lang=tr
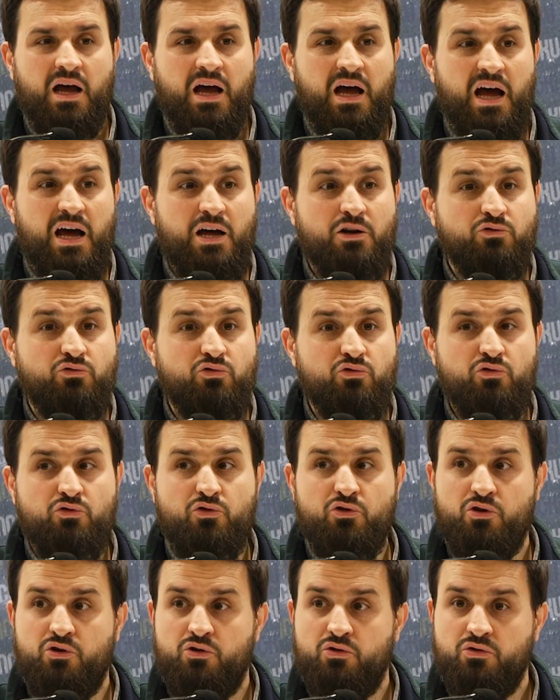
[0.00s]
her
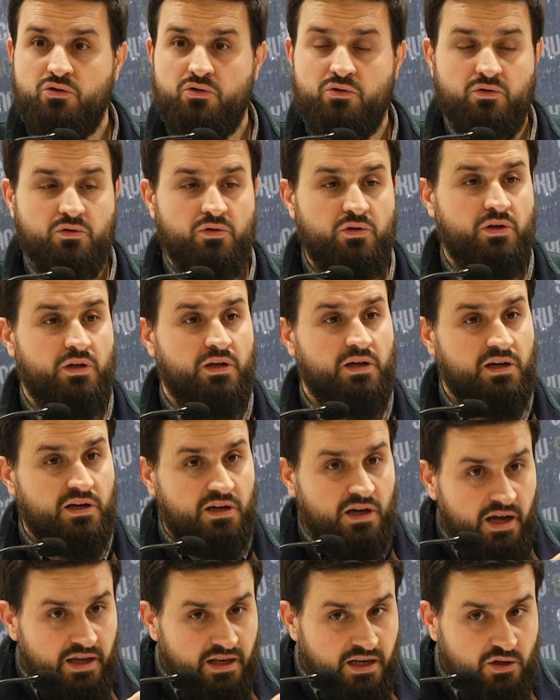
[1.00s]
türlü
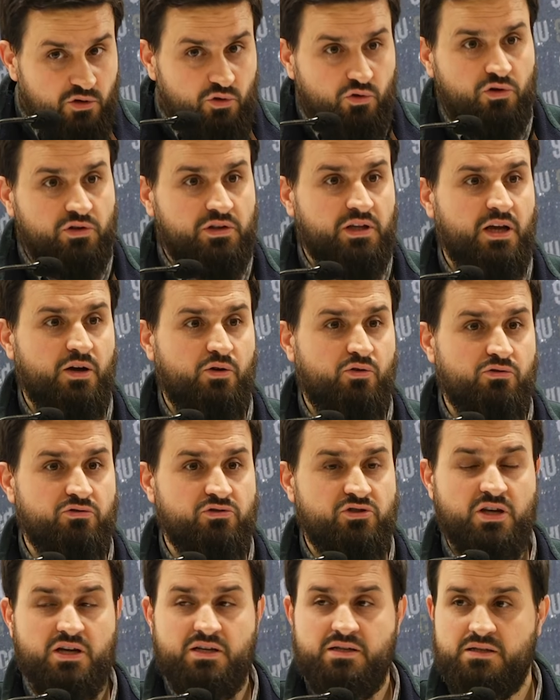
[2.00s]
gayreti ortaya
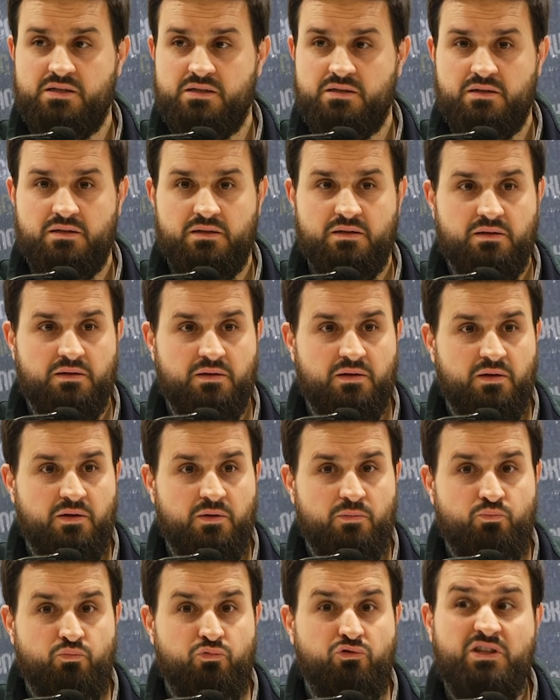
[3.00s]
koyacağız.
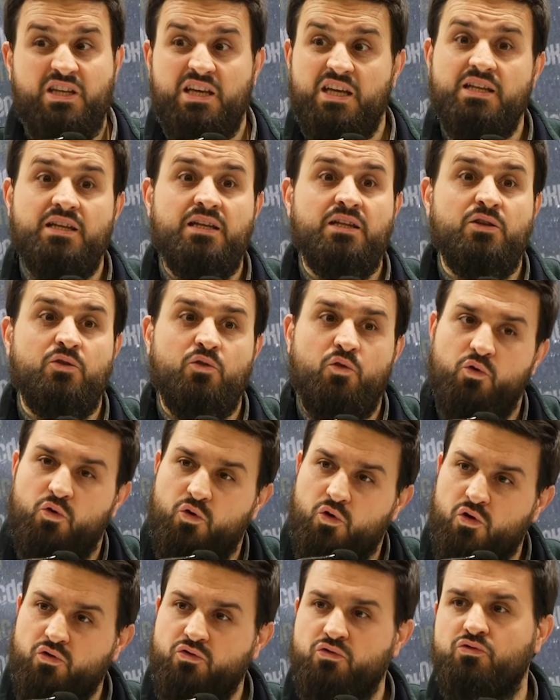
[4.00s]
Bu dinin
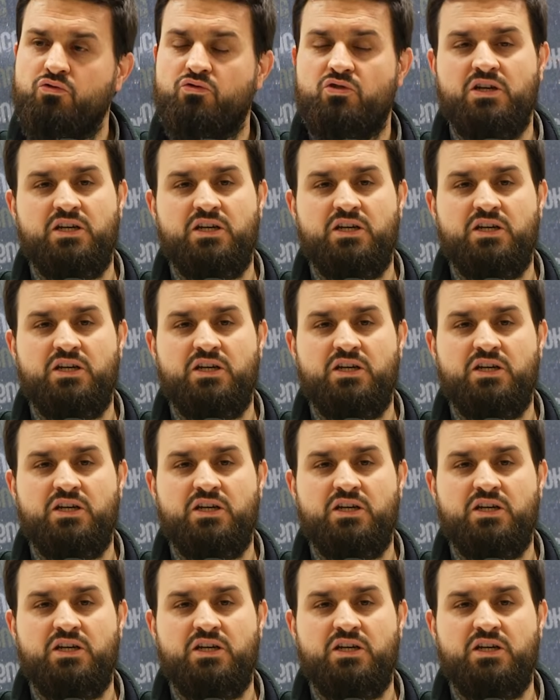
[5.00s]
önünü